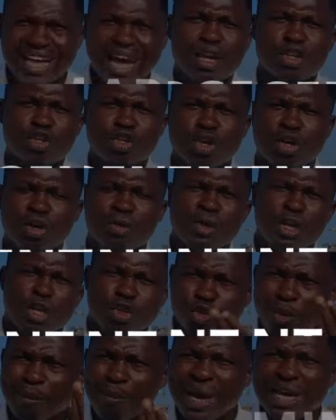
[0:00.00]
d'argent,
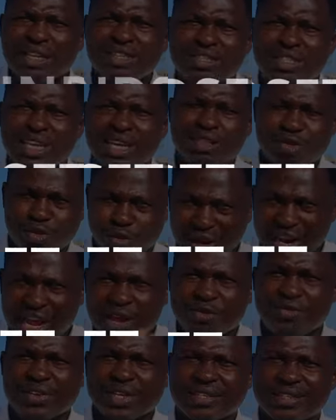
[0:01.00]
de mindset, de
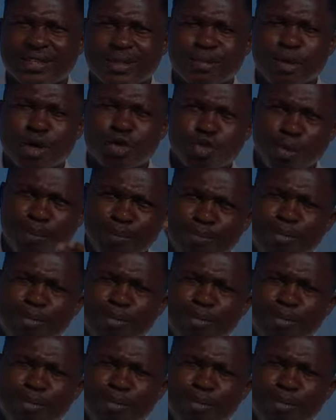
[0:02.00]
l'investissement, de